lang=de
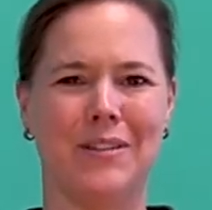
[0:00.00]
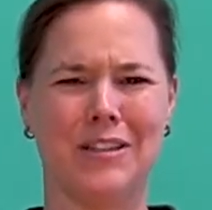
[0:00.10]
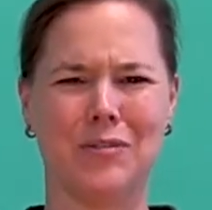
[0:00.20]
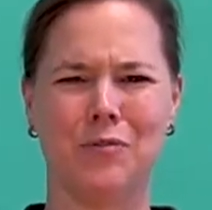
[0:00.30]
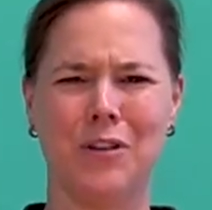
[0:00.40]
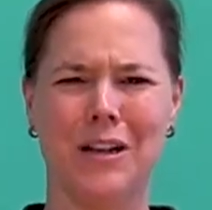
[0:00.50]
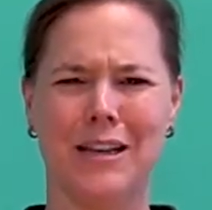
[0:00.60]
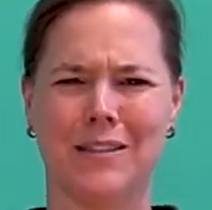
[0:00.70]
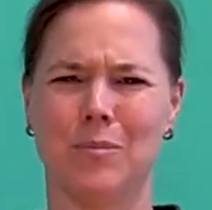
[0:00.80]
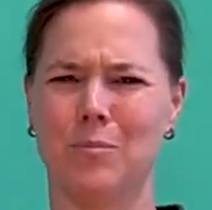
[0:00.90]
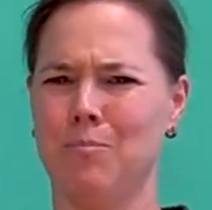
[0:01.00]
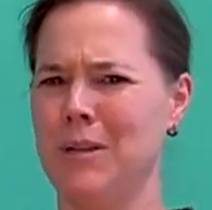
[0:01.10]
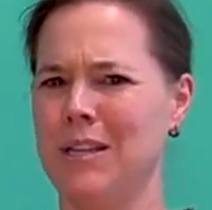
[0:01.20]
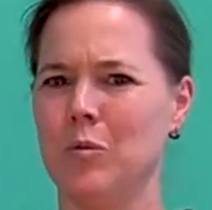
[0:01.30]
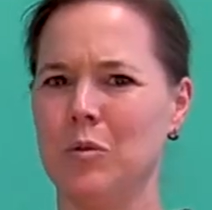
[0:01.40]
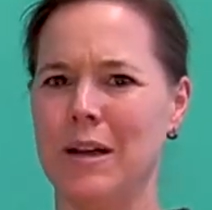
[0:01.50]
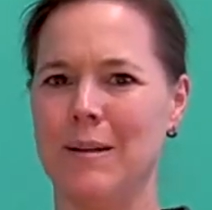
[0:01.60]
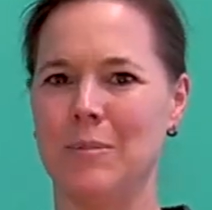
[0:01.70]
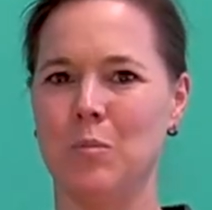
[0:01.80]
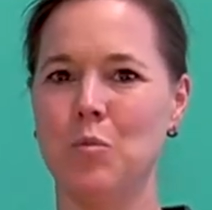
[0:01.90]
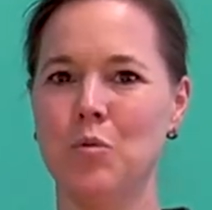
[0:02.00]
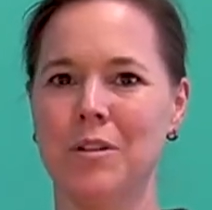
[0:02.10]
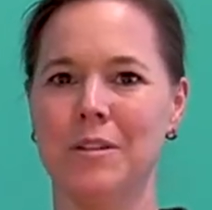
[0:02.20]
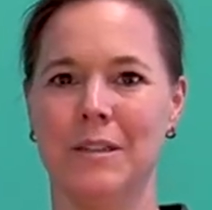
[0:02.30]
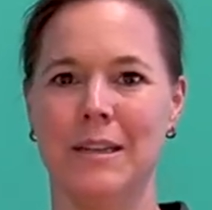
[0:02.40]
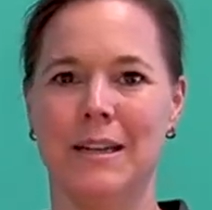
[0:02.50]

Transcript: Wenn ich zu viel esse, bin ich unheimlich müde.